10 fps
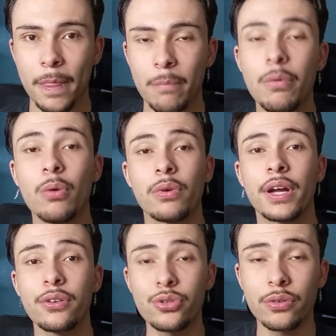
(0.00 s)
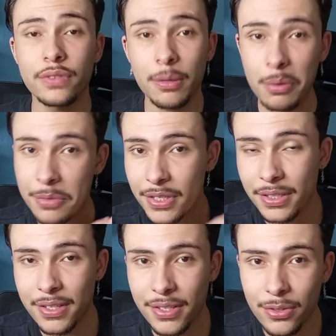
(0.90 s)
Bom, quero te convidar para me seguir
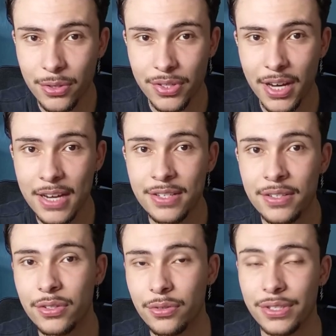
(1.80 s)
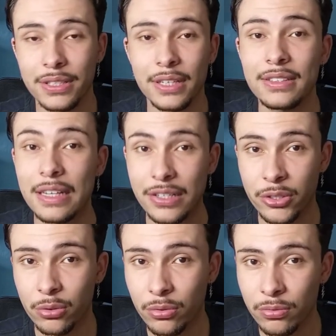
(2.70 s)
nas redes sociais, se você tem interesse em
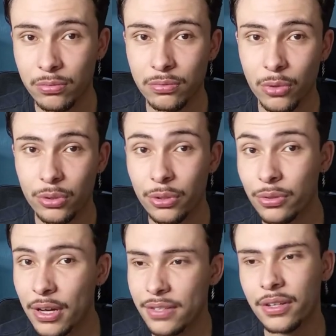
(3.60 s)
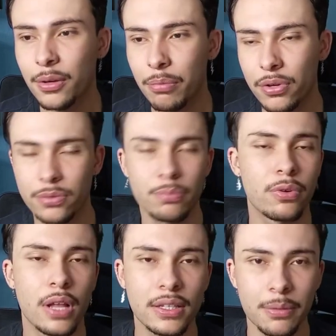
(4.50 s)
algum conteúdo extra que eu posto por
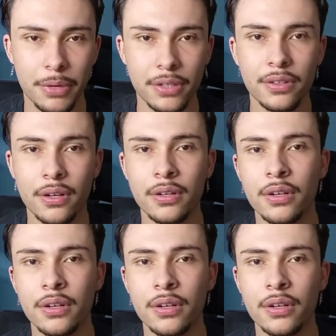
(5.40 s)
lá também, tá?